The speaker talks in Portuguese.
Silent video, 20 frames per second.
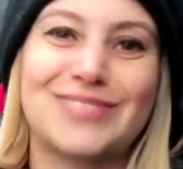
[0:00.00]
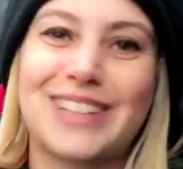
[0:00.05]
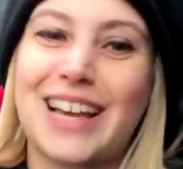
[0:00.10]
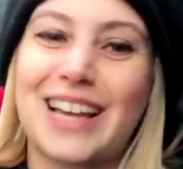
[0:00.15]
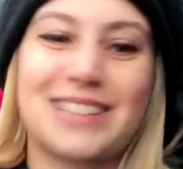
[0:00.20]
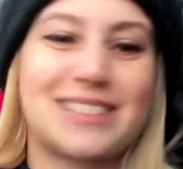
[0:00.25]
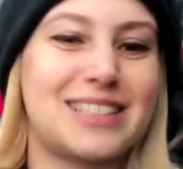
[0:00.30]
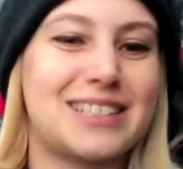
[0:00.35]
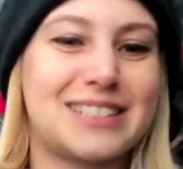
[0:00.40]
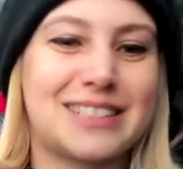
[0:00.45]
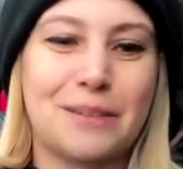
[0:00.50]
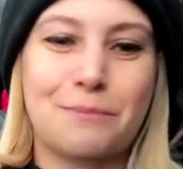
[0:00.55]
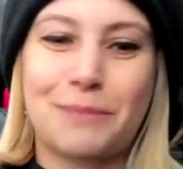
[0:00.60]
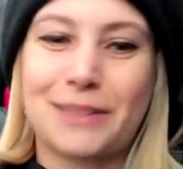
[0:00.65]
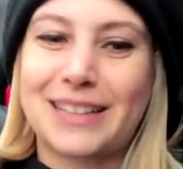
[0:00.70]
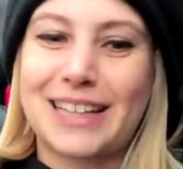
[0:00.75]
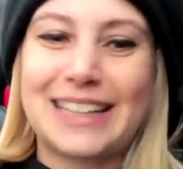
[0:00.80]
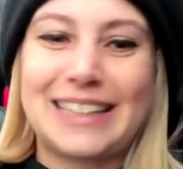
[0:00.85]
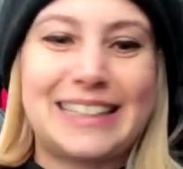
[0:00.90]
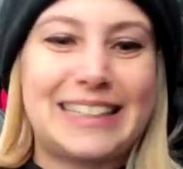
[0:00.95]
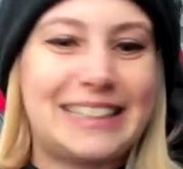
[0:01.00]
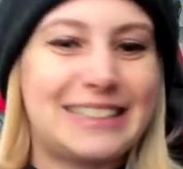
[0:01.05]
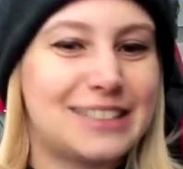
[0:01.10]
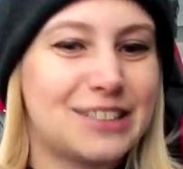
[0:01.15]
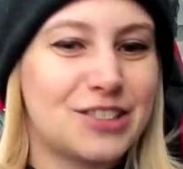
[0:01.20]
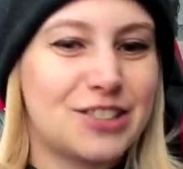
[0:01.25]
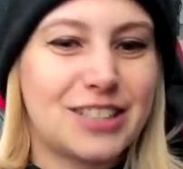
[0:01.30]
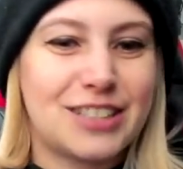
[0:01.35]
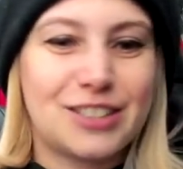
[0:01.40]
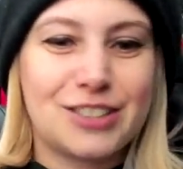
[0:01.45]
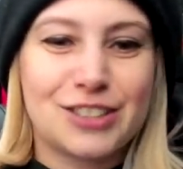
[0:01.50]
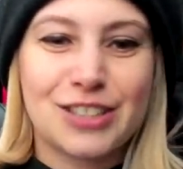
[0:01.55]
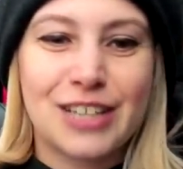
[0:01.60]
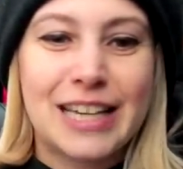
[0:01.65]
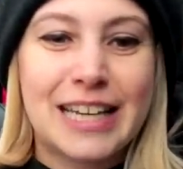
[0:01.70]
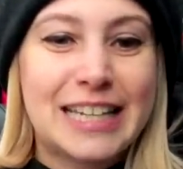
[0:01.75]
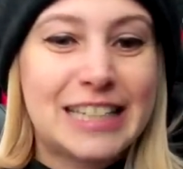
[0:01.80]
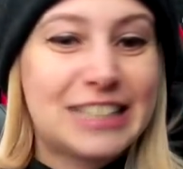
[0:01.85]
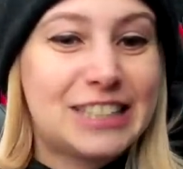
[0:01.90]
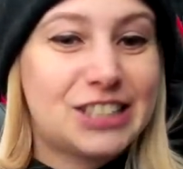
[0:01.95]
essa estampa tá linda,
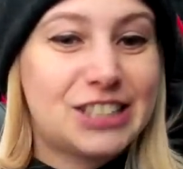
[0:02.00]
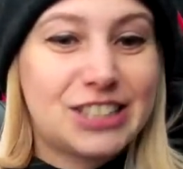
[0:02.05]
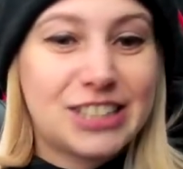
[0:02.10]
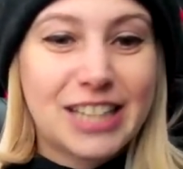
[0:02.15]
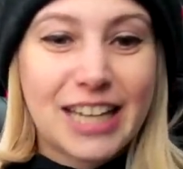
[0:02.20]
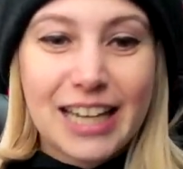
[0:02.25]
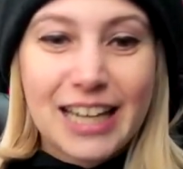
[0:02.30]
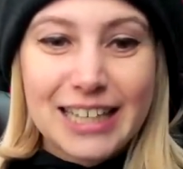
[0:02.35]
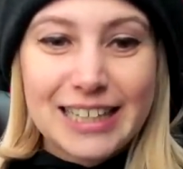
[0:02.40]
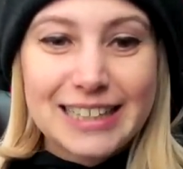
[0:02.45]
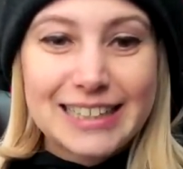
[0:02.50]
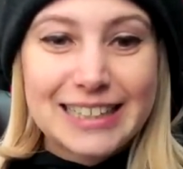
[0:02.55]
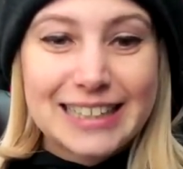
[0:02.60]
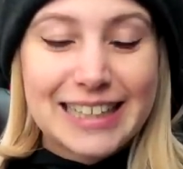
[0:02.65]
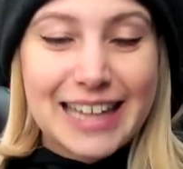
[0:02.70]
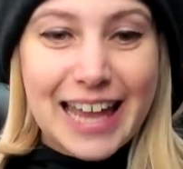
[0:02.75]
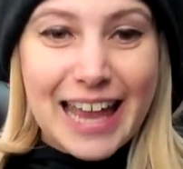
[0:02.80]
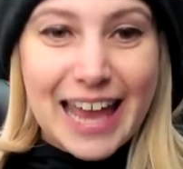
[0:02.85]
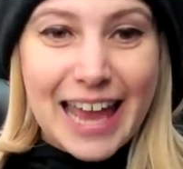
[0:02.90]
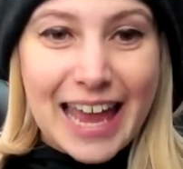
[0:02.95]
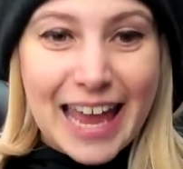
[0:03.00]
gente. Gente!